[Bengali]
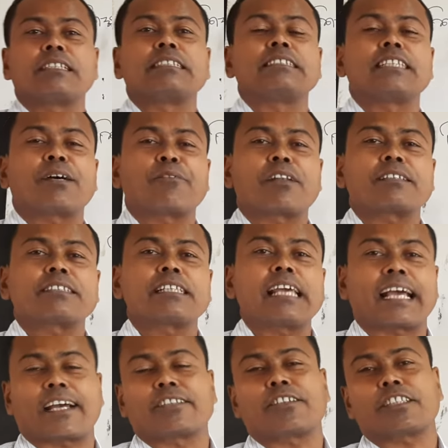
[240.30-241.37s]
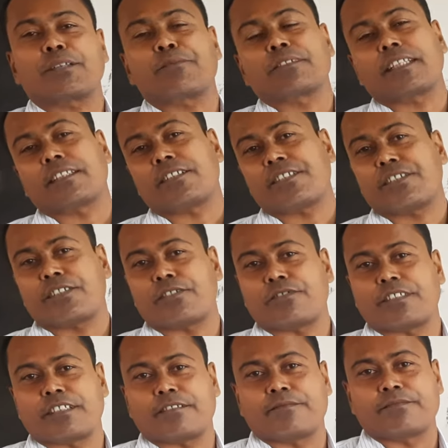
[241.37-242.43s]
যেটা বলা হয় একাদশ এবং দ্বাদশ
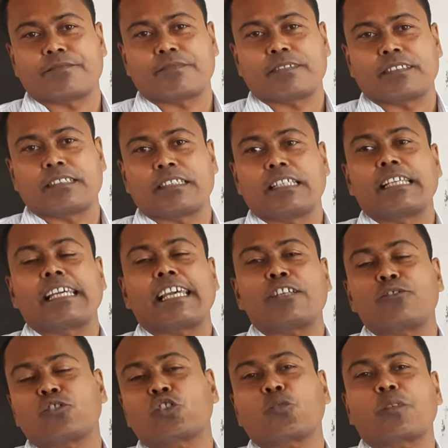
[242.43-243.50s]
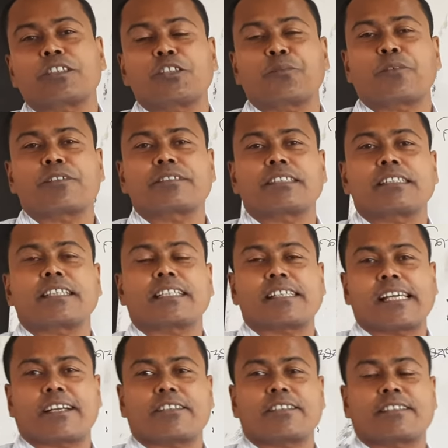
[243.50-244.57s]
শ্রেণীর এই উচ্চ মাধ্যমিক পর্যায়ে দাদা
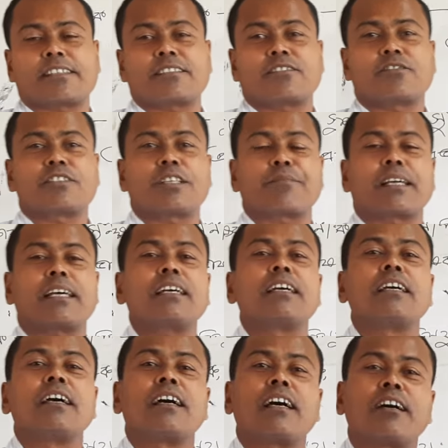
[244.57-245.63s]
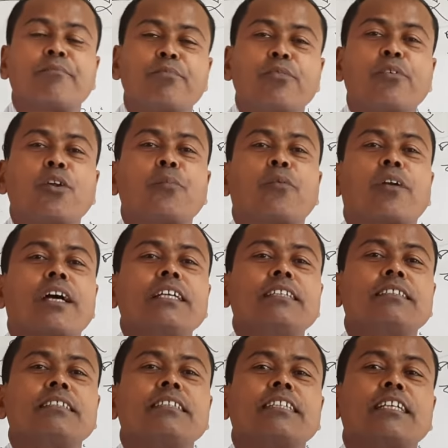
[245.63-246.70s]
একা দ্বাদশ শ্রেণী আমরা ভূগোল পড়াই
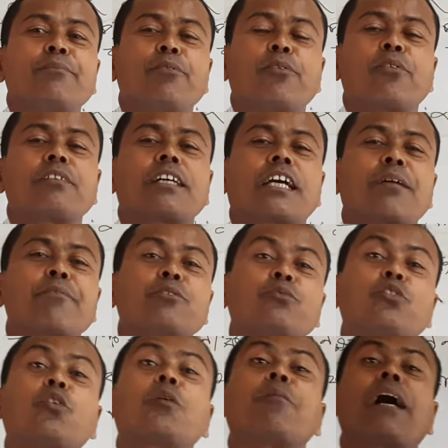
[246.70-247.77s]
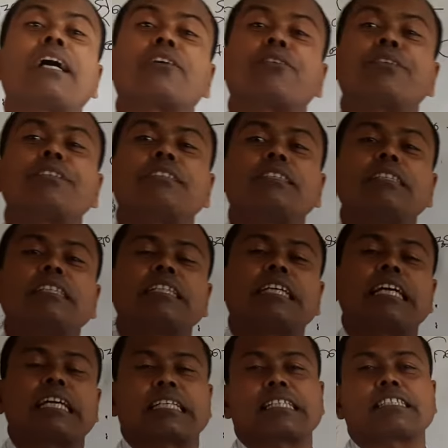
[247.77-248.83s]
এই ভূগোলটাকে আমরা দুটো ভাগ করেছি
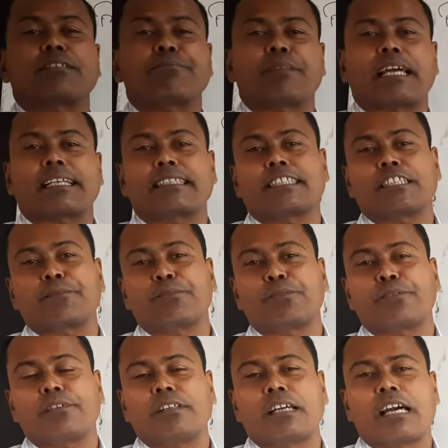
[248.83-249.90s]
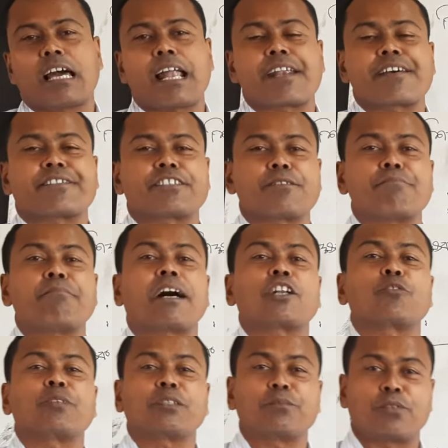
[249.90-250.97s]
একটা আছে প্রাকৃতিক ভূগোল একটা আছে
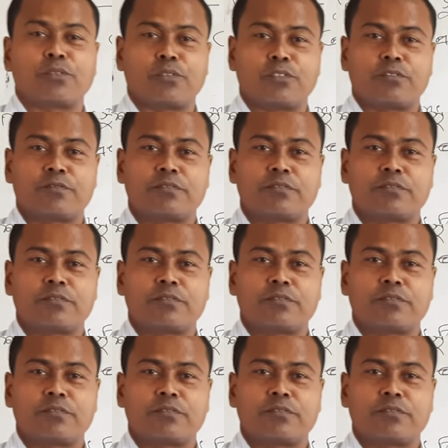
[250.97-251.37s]
মানবিক ভূগোল